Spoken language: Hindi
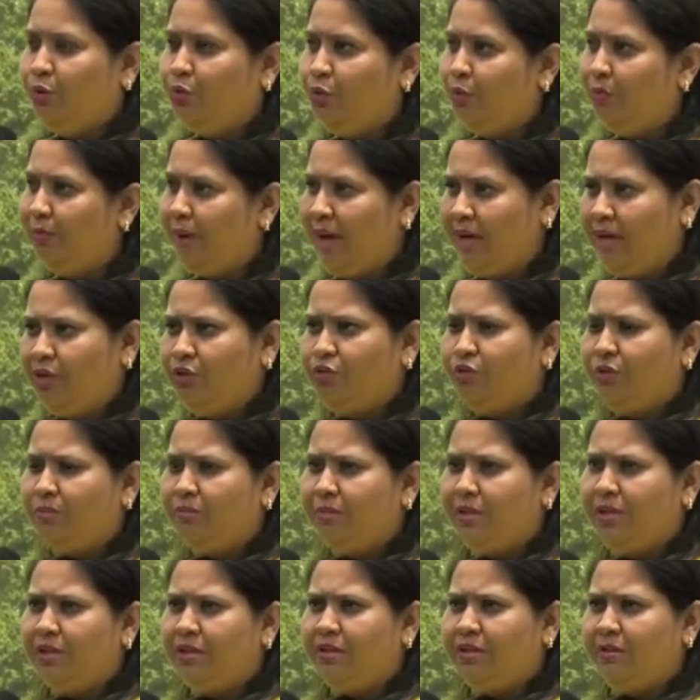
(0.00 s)
तो मैंने जो
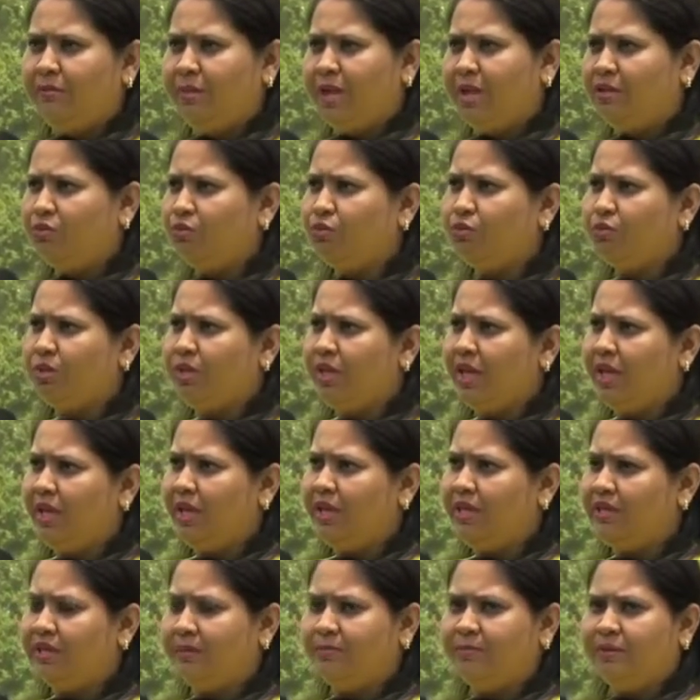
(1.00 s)
अपने अंदर महसूस किया
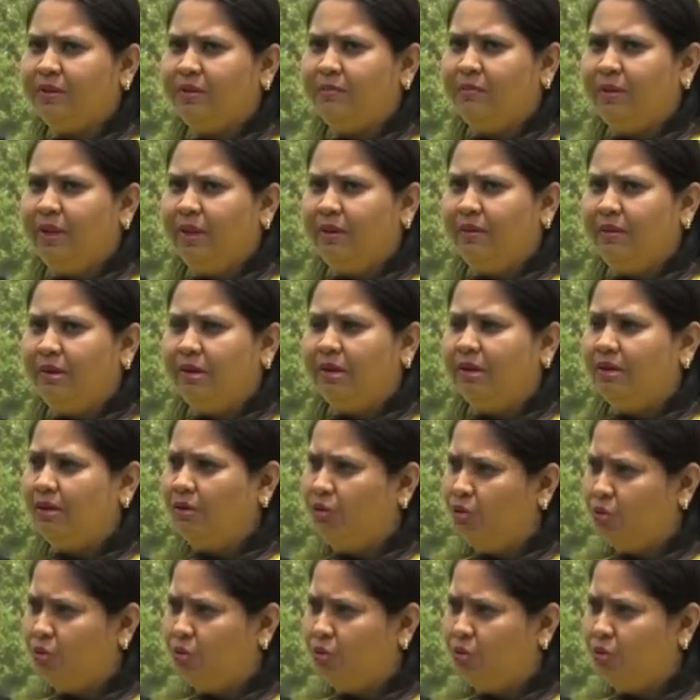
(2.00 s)
कि जब से मैं